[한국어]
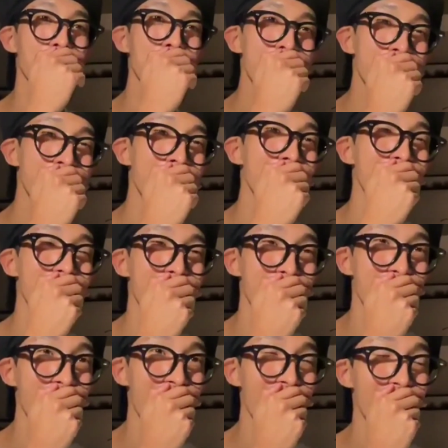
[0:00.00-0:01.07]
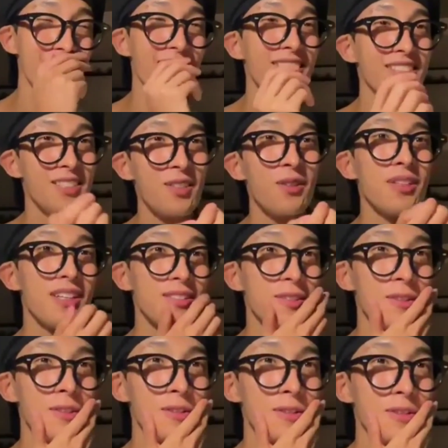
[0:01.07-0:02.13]
어떻게 난 진짜 그, 난
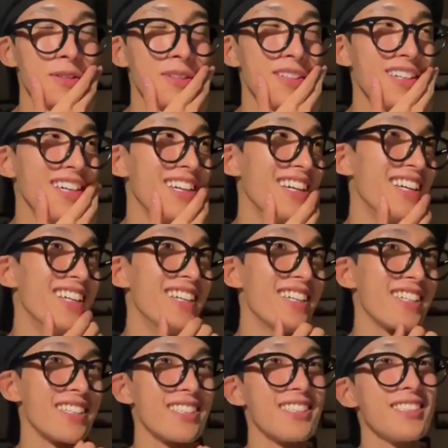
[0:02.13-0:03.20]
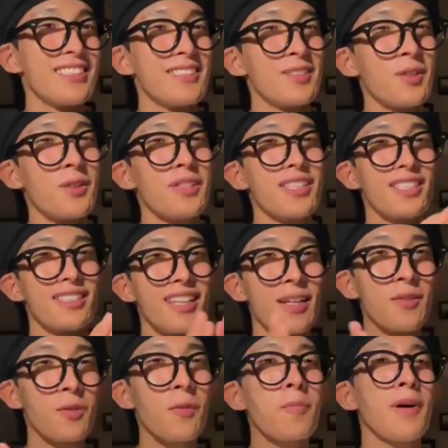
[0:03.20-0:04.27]
일어나서 그 저희 그
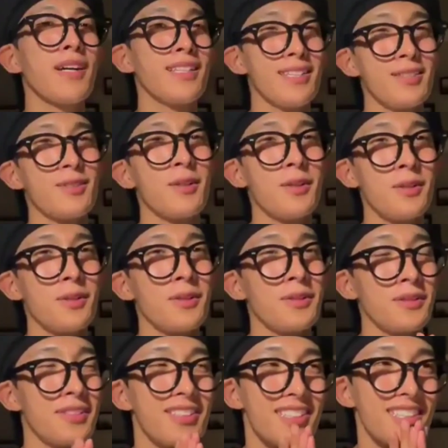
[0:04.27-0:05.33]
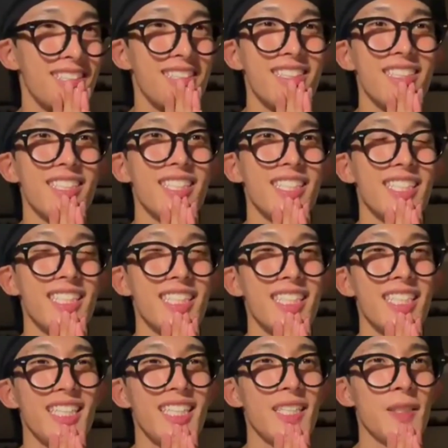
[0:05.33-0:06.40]
단톡방이 있어요. 그
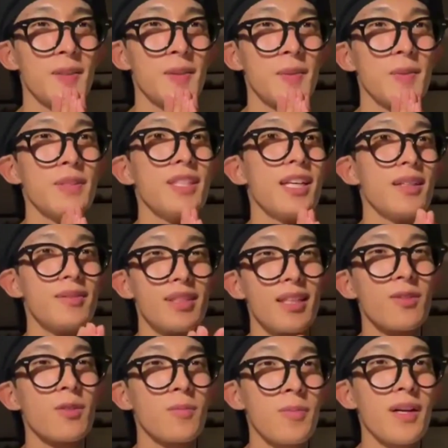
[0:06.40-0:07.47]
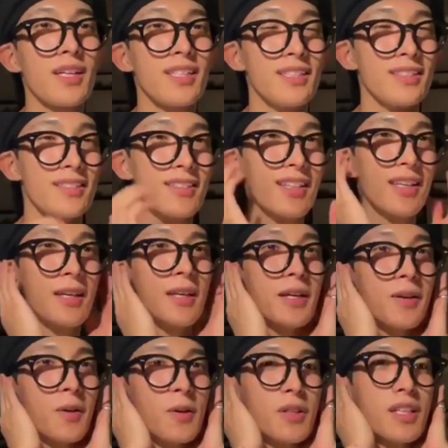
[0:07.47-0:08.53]
브이라이브 단톡방이
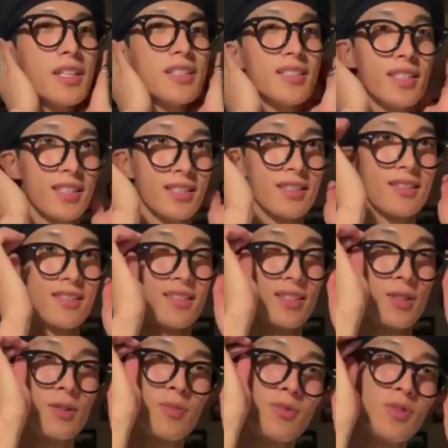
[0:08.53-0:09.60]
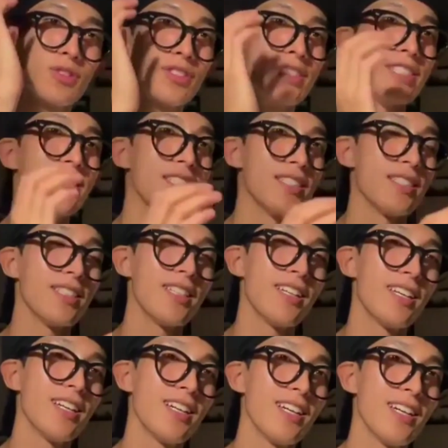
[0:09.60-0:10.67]
있는데 거기에 이제 그 직원분들이
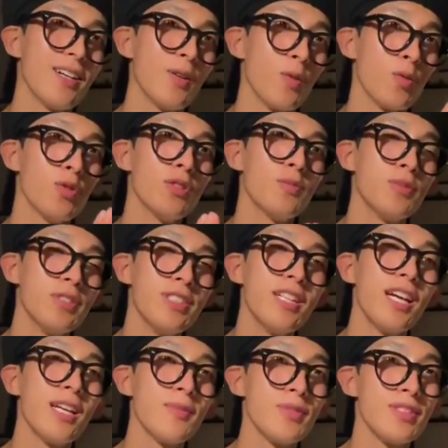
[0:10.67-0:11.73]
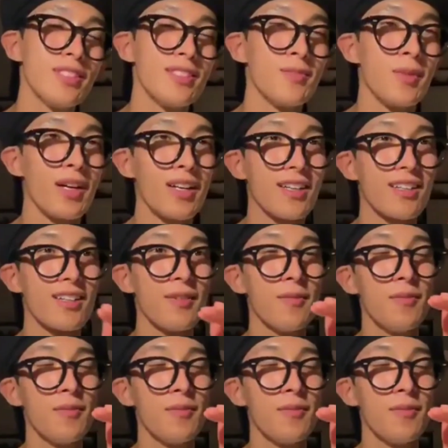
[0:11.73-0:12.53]
오늘 브이라이브는 막